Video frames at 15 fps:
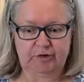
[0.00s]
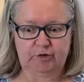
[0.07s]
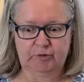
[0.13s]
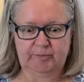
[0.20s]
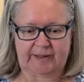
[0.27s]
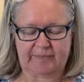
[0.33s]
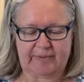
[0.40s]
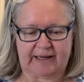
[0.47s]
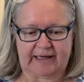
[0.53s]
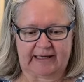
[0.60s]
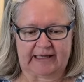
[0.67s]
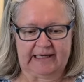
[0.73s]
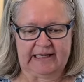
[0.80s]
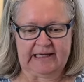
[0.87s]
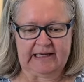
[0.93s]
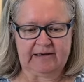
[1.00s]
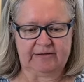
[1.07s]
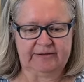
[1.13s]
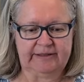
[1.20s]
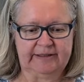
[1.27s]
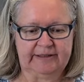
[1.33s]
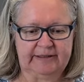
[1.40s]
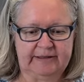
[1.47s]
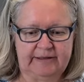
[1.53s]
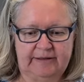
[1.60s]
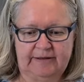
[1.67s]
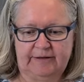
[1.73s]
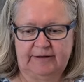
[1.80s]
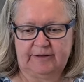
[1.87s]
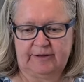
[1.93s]
tout préparé, on a
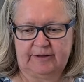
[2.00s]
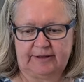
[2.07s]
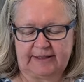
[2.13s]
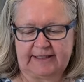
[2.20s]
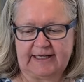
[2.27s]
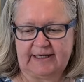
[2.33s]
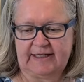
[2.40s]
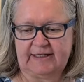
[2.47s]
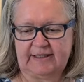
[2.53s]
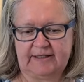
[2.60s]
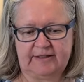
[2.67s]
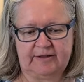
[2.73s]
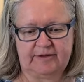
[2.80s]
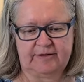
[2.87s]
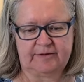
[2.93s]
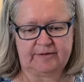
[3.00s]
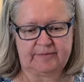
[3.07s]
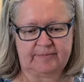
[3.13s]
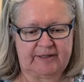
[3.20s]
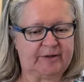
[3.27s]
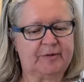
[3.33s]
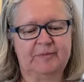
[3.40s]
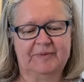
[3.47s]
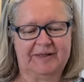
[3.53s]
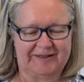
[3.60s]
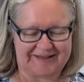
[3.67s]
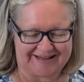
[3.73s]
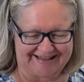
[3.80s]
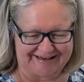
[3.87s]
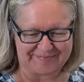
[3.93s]
euh, l'origan, le, pardon,
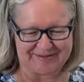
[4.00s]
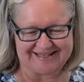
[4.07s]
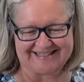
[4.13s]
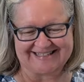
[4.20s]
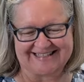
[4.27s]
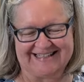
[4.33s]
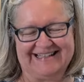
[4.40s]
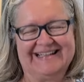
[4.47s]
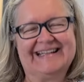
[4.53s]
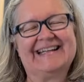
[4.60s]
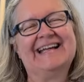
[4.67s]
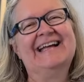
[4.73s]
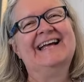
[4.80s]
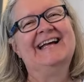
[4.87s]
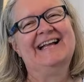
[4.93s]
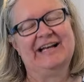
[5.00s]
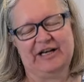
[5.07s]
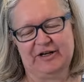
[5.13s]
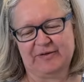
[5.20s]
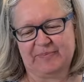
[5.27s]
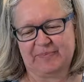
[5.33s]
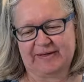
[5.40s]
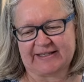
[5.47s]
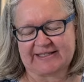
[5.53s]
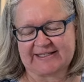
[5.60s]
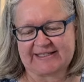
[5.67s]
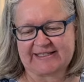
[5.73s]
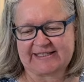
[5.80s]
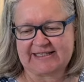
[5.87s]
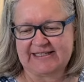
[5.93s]
le basilic, le
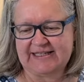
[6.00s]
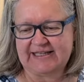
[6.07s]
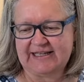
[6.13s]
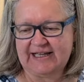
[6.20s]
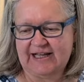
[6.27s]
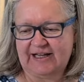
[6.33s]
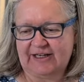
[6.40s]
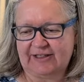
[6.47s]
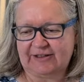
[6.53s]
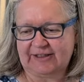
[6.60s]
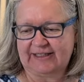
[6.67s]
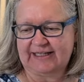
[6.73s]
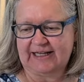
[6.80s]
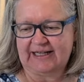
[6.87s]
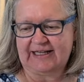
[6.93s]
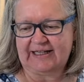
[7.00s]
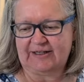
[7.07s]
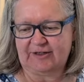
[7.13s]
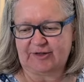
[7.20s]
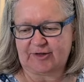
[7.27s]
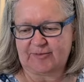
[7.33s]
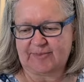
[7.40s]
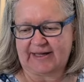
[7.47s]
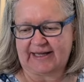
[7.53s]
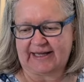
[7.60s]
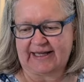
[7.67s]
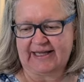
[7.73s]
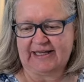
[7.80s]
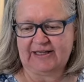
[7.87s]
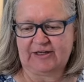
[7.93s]
persil, l'origan, le
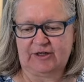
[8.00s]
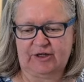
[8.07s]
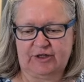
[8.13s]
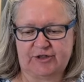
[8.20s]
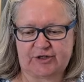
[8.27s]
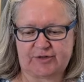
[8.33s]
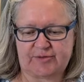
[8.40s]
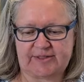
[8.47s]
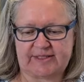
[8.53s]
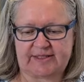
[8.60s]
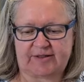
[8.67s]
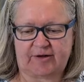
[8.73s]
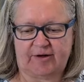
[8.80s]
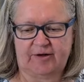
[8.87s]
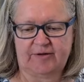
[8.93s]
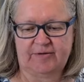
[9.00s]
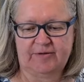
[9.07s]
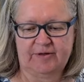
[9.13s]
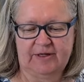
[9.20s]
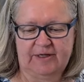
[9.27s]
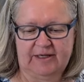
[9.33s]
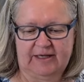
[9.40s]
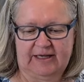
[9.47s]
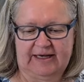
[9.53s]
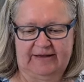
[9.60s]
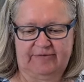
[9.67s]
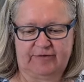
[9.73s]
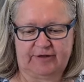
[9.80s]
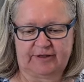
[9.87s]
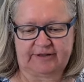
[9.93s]
romarin, le jus de citron, la
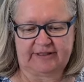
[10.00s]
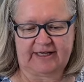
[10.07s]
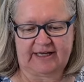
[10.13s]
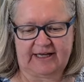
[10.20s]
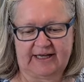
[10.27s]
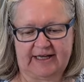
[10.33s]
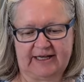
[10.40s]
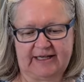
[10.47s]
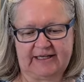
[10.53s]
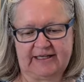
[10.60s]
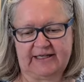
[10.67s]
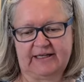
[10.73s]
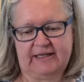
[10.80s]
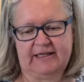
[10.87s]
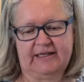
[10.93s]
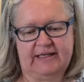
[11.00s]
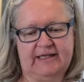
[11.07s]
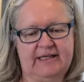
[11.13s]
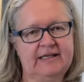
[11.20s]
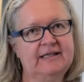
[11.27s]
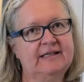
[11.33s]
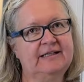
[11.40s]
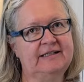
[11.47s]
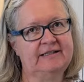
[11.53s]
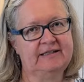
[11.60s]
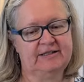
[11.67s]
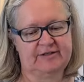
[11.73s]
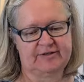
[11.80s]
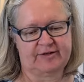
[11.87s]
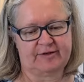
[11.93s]
fleur d'ail et les
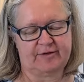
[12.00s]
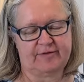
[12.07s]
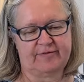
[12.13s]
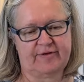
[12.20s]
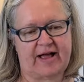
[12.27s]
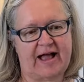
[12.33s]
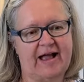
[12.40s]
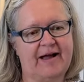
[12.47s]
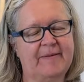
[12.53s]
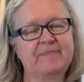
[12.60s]
oignons verts.